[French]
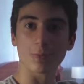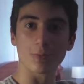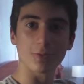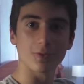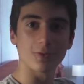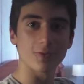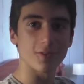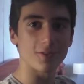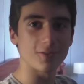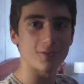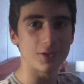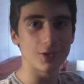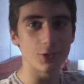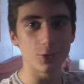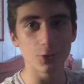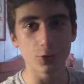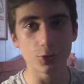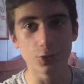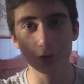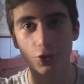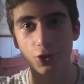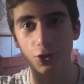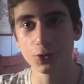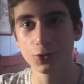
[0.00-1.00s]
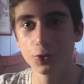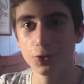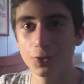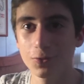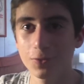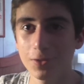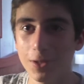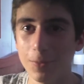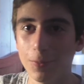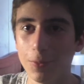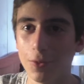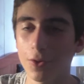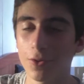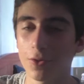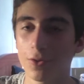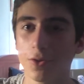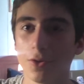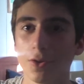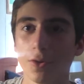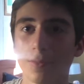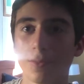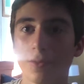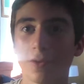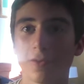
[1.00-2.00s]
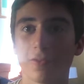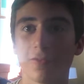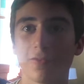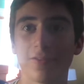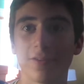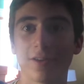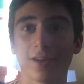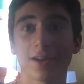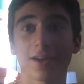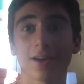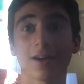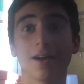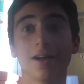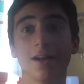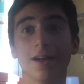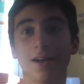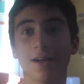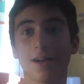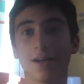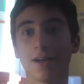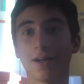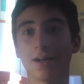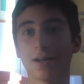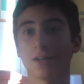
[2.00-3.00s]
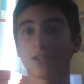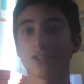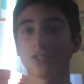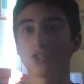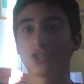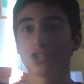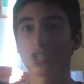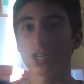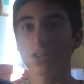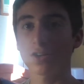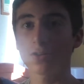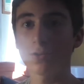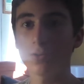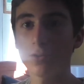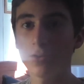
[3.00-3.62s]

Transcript: pour une nouvelle vidéo. Aujourd'hui je vous apprends comment faire un Jack